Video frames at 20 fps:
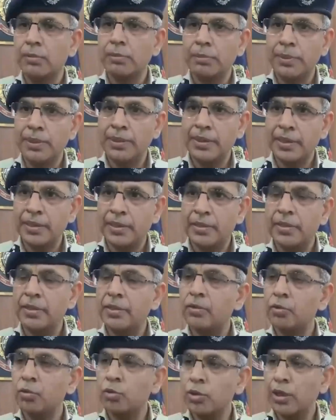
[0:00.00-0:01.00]
भी डेडिकेटेड
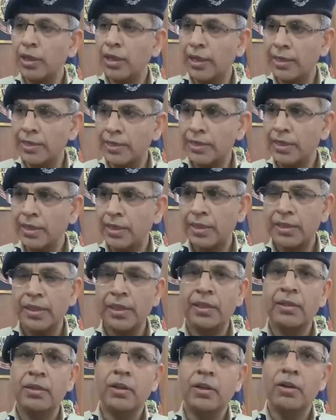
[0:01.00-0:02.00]
रूट लगा दिए गए
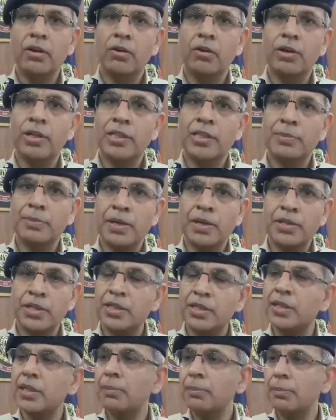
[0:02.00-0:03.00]
हैं और
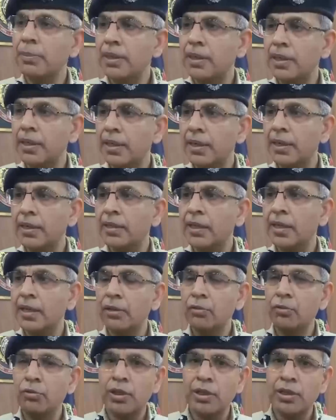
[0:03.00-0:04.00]
इंस्पेक्शन टीम भी रहेंगी
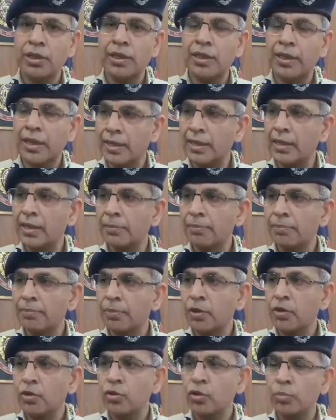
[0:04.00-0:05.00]
ताकि उनकी निगरानी
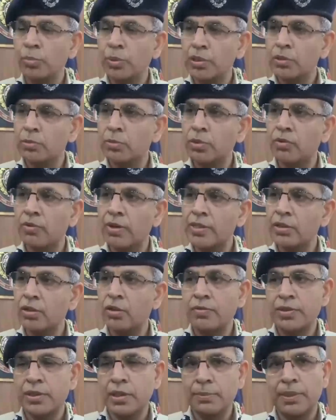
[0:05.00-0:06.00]
ऊपर सुपरवाइजर
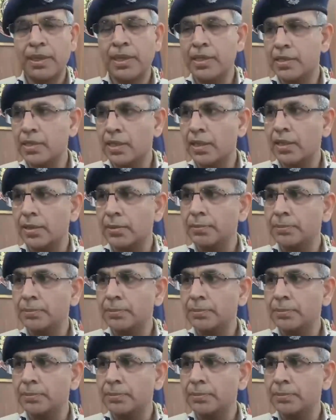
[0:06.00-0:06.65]
ऑफिसर भी कर सकें